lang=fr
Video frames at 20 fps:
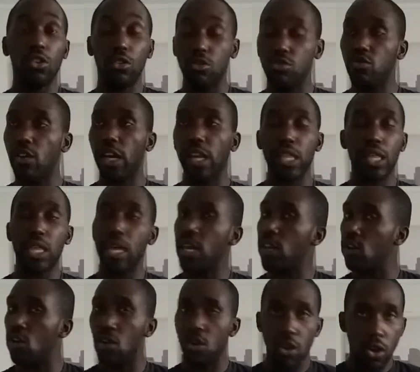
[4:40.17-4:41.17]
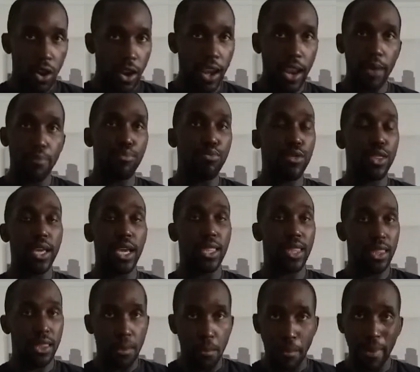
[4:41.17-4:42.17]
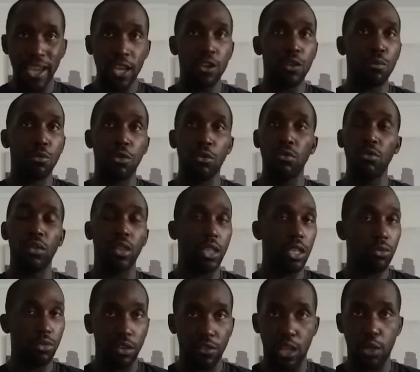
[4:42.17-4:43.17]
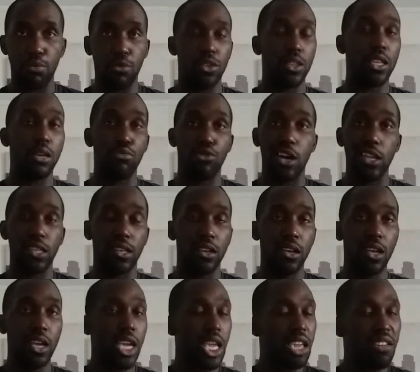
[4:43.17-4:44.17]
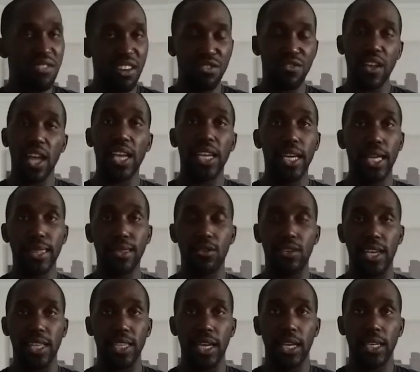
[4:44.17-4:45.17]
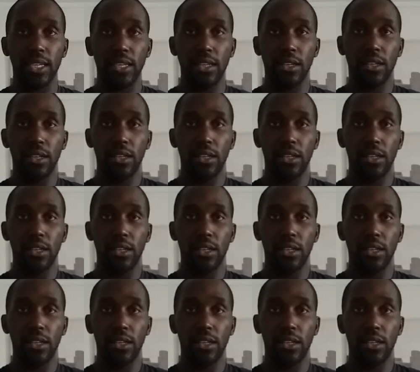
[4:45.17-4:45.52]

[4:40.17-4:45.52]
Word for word: Le joueur, il sait que la poussette, n'est pas une option, sinon il va se prendre des boîtes, il va se faire agresser en attaque.